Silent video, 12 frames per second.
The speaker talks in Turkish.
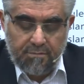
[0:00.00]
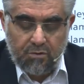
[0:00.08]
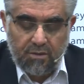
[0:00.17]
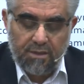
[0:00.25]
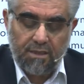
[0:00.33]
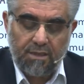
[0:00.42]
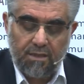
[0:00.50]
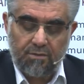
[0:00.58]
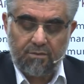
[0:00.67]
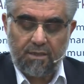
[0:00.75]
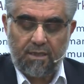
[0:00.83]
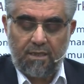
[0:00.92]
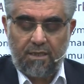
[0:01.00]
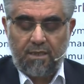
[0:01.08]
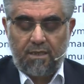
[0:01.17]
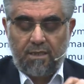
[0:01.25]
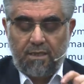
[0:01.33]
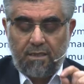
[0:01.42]
Diyor ki Allahü
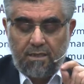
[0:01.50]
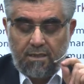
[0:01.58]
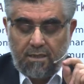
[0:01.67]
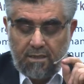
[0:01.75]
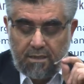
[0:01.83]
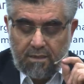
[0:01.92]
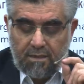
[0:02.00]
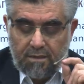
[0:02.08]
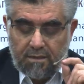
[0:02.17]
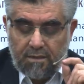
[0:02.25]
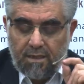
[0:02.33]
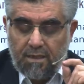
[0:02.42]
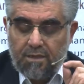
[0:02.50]
Teala Ya